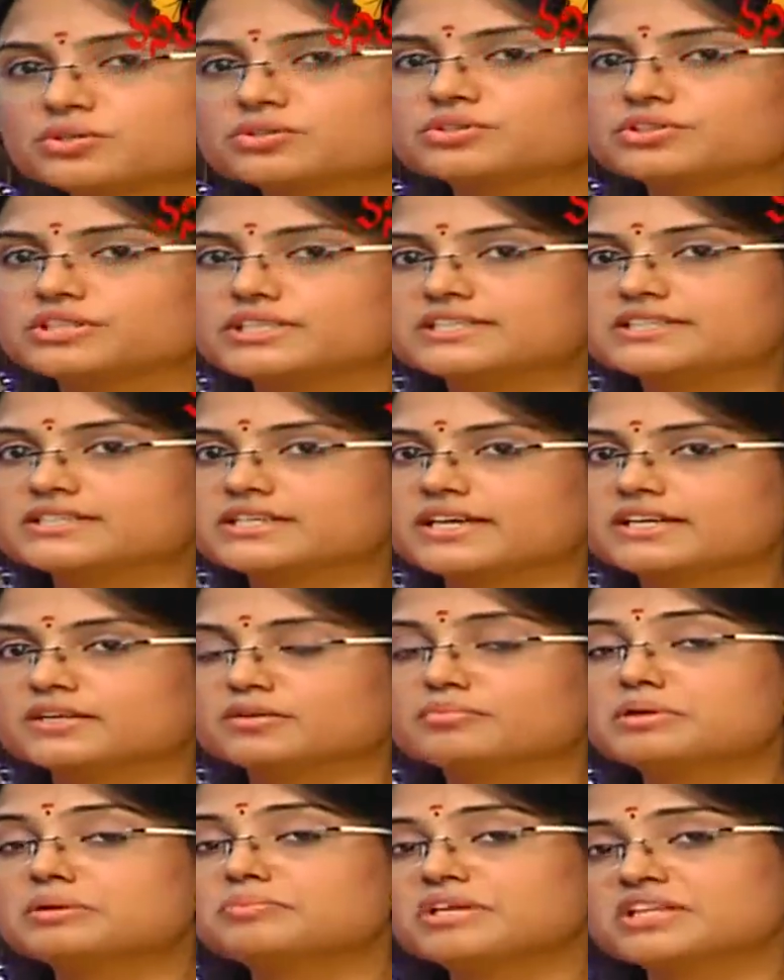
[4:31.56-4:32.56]
అవుతుంది డిజైన్
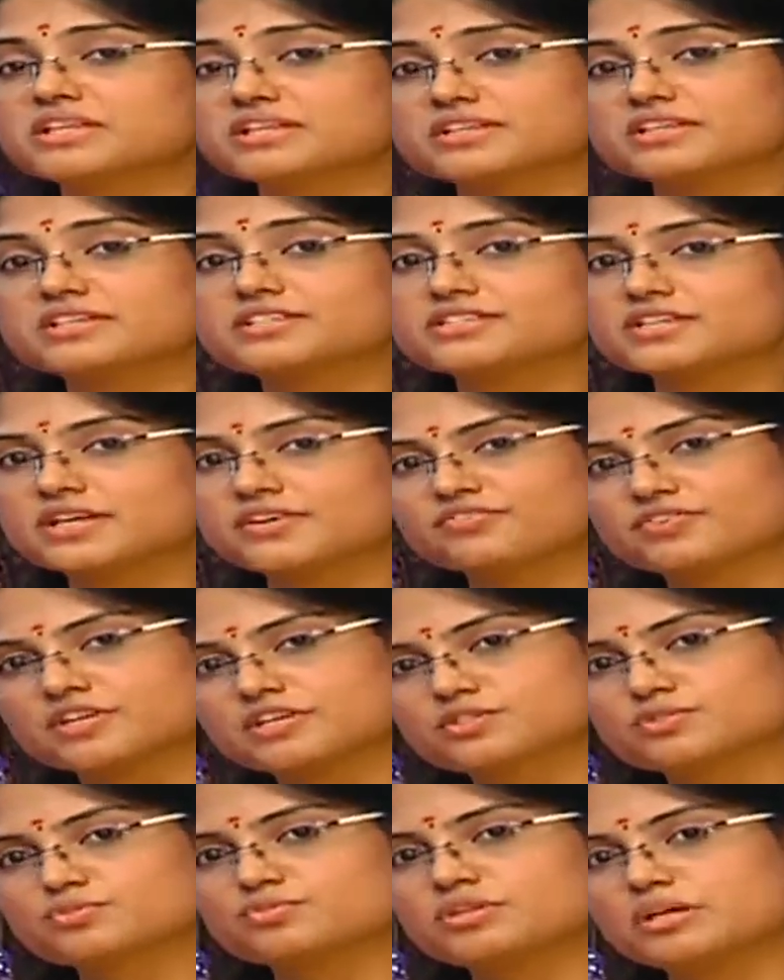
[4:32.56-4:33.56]
మనం ఏదైతే డిజైన్
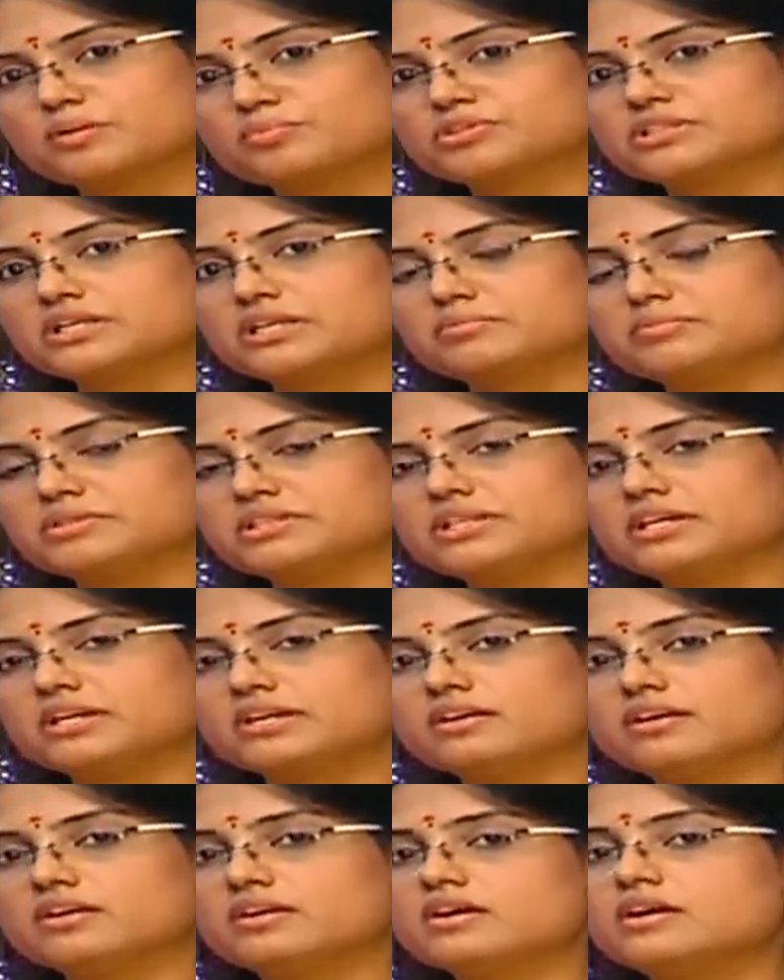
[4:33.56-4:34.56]
వేసుకున్నామో దాని మీద
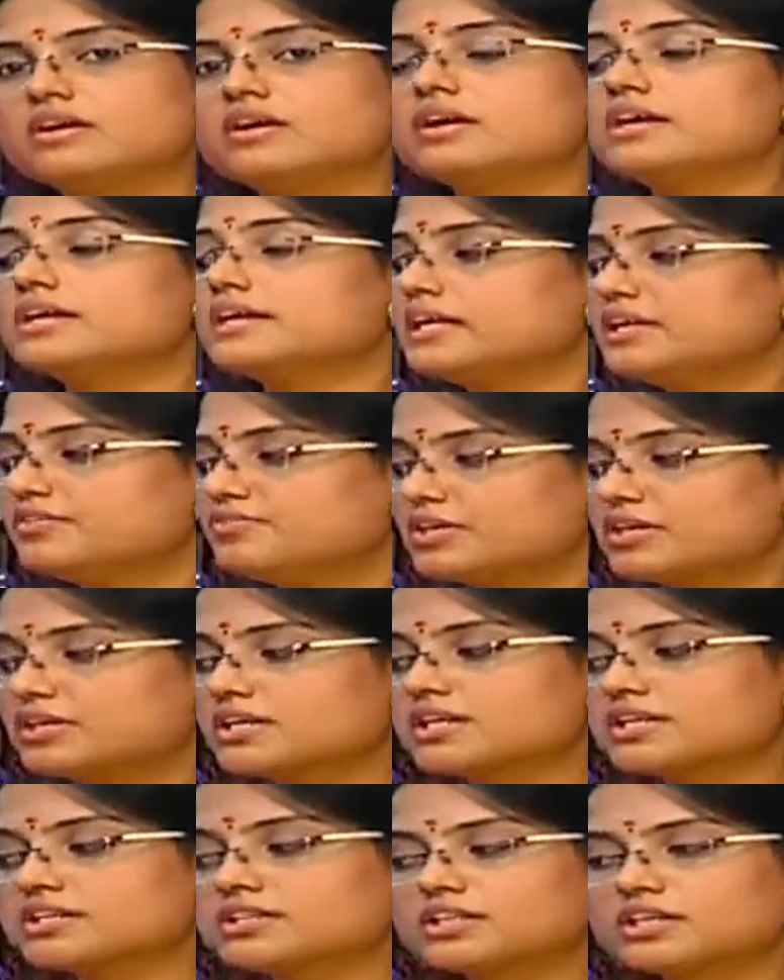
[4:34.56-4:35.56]
ఈ
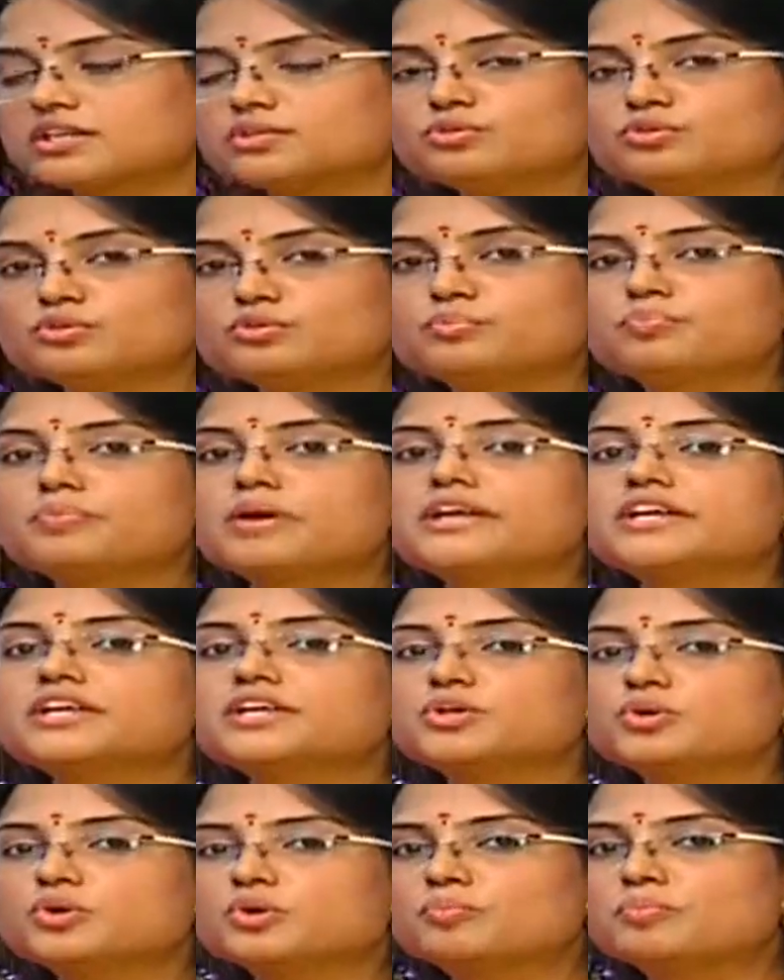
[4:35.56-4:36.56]
వర్క్ అంతాను పైన
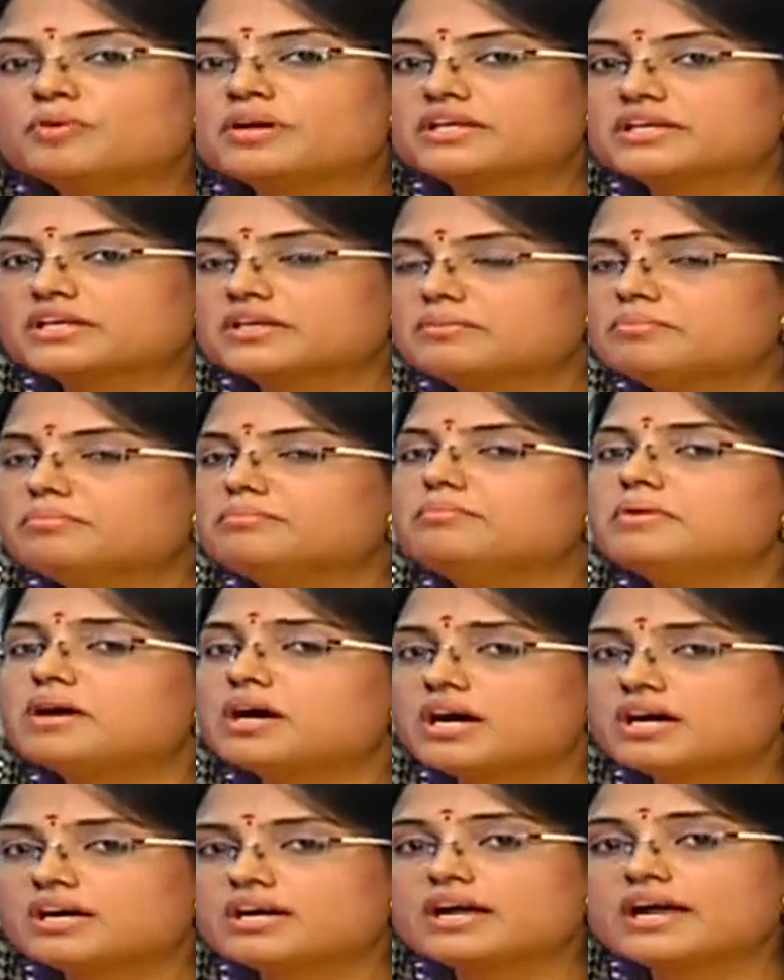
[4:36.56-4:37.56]
యోక్ పార్ట్కి
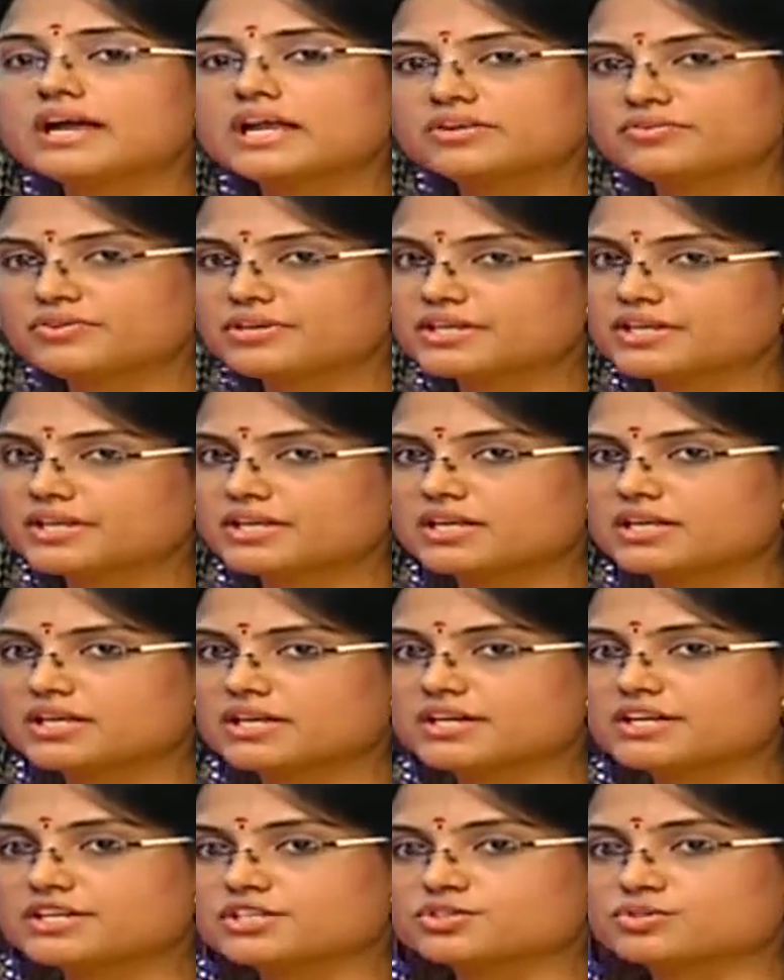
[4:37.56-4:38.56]
బాగా ఎలివేట్
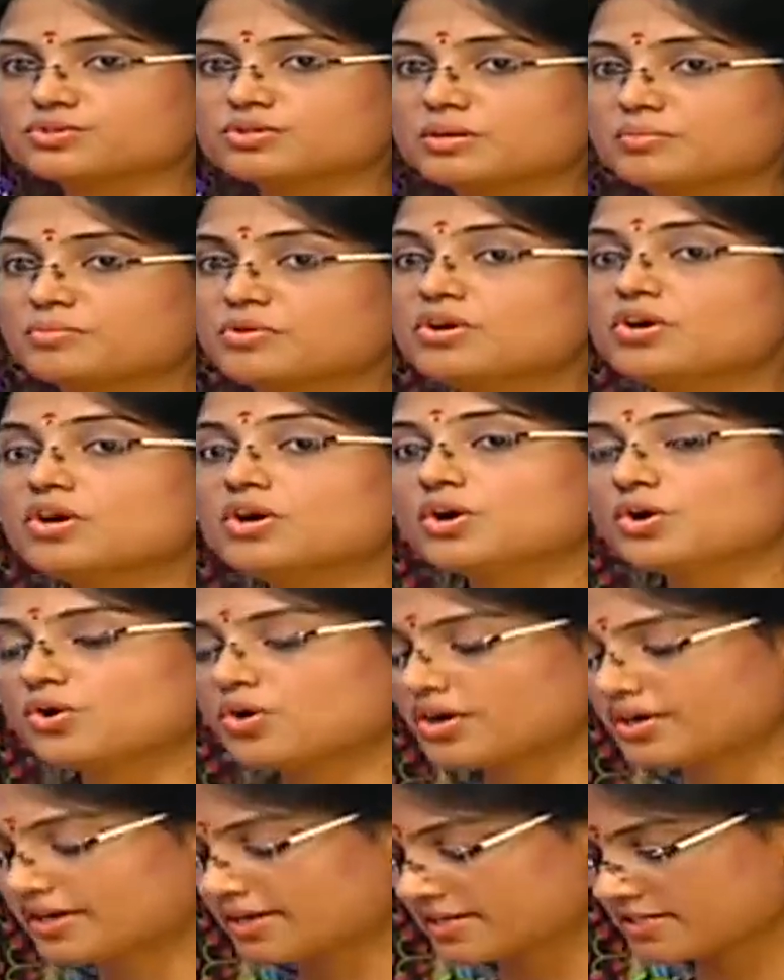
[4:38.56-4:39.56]
అయ్యేలాగా ఇచ్చుకున్నాం
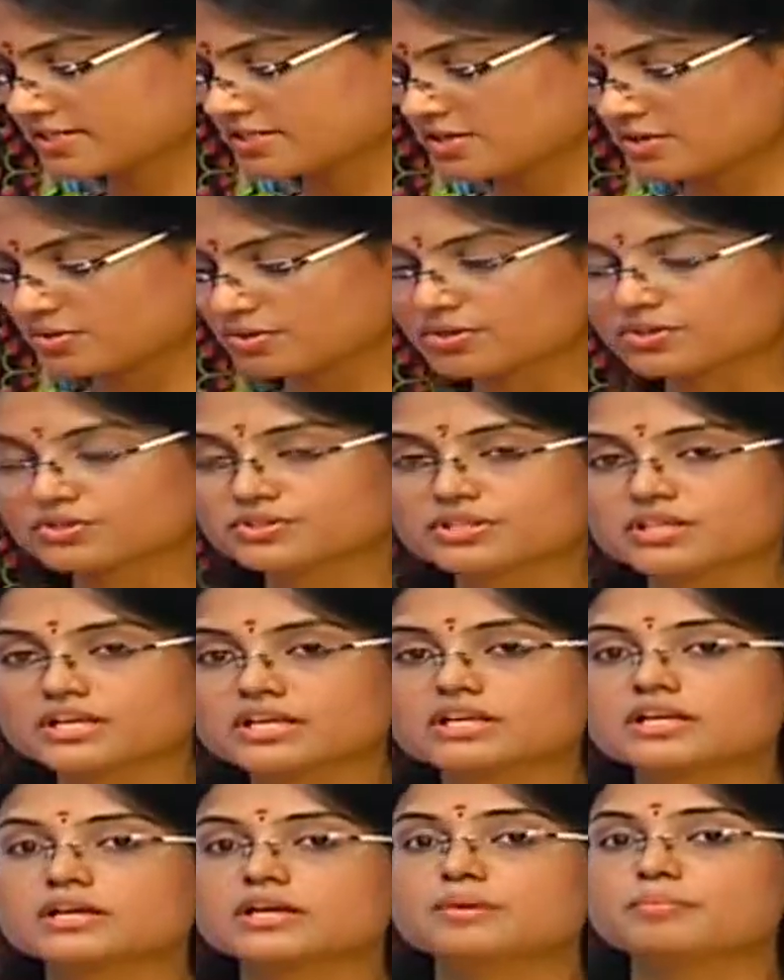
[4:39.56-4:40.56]
కాంట్రాస్ట్లో ఉంటుంది
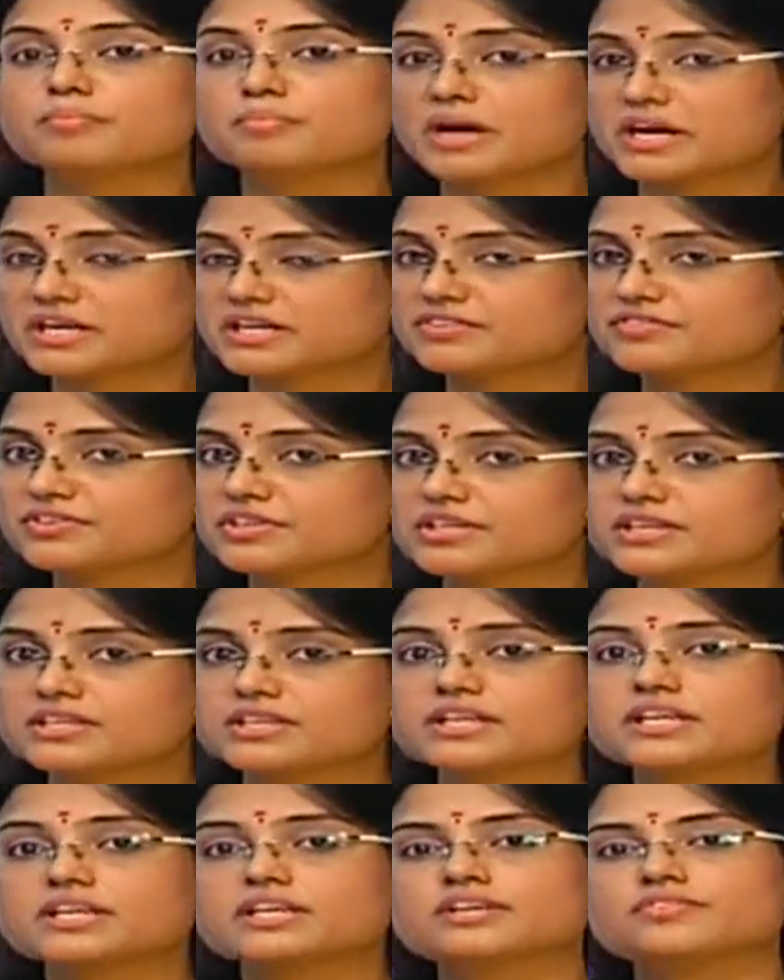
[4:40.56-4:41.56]
పార్టీ వేర్
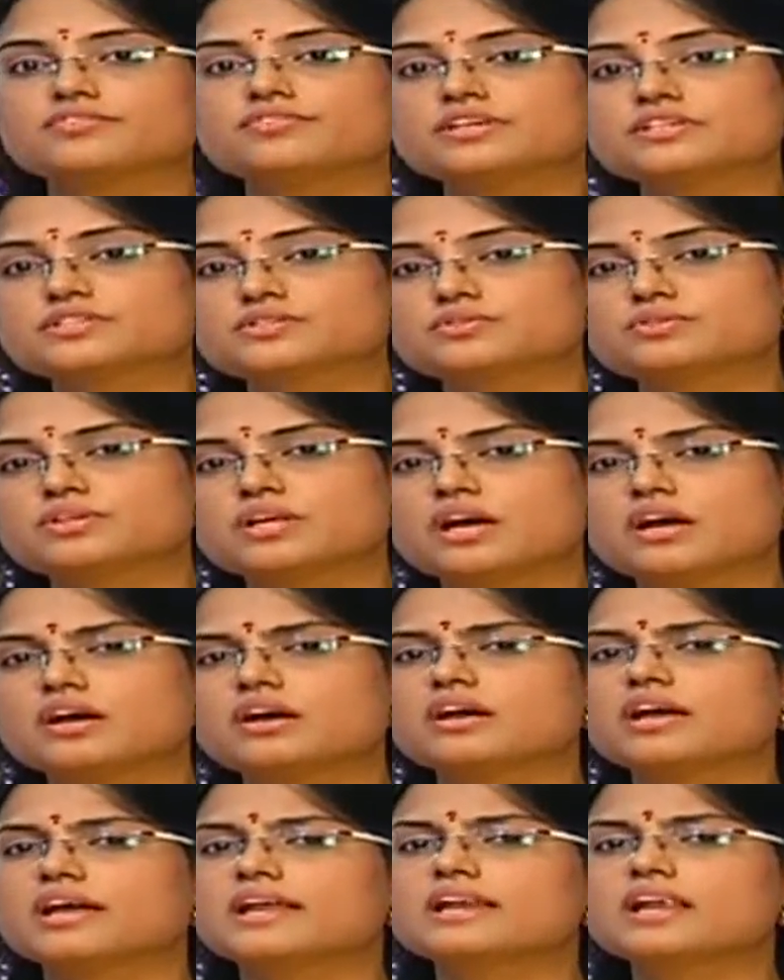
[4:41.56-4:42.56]
అండి వేసుకున్న
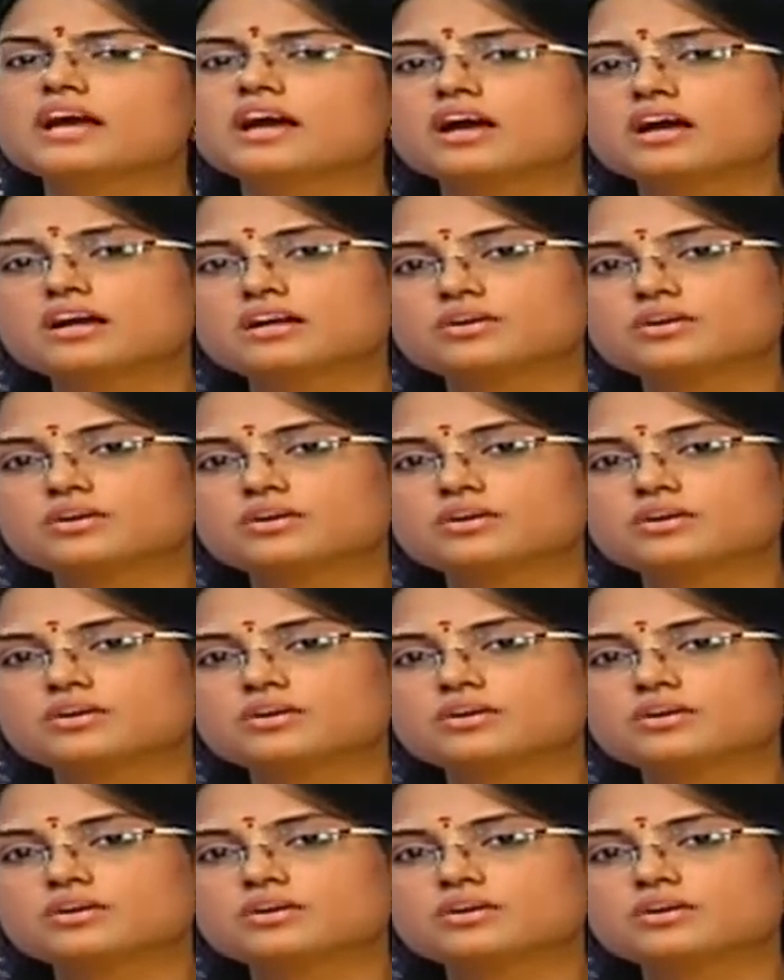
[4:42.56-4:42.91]
ఎలా